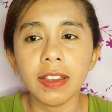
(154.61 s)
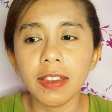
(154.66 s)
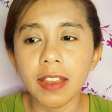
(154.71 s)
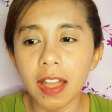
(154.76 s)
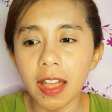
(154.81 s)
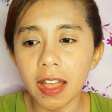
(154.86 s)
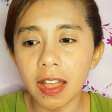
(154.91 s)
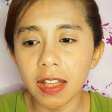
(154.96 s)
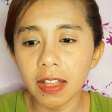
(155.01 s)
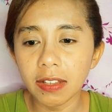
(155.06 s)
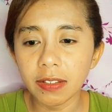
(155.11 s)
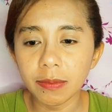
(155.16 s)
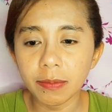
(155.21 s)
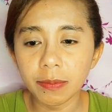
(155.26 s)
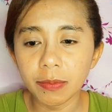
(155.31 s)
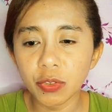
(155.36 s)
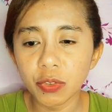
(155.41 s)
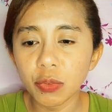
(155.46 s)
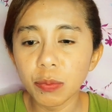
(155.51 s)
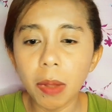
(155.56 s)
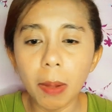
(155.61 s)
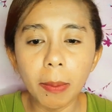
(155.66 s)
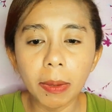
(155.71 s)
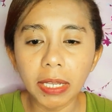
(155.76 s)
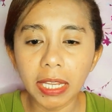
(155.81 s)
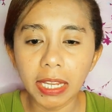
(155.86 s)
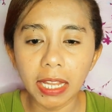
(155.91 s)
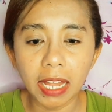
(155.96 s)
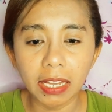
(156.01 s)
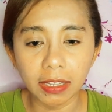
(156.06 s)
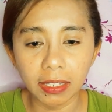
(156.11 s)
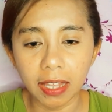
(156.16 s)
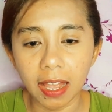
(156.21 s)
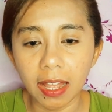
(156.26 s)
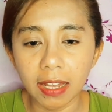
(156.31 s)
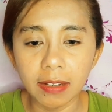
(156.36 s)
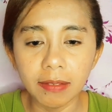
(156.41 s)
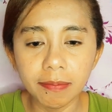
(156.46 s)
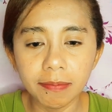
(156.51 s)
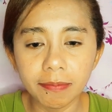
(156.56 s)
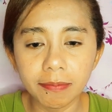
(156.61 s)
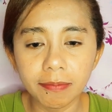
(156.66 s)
Dan cuma mengingatkan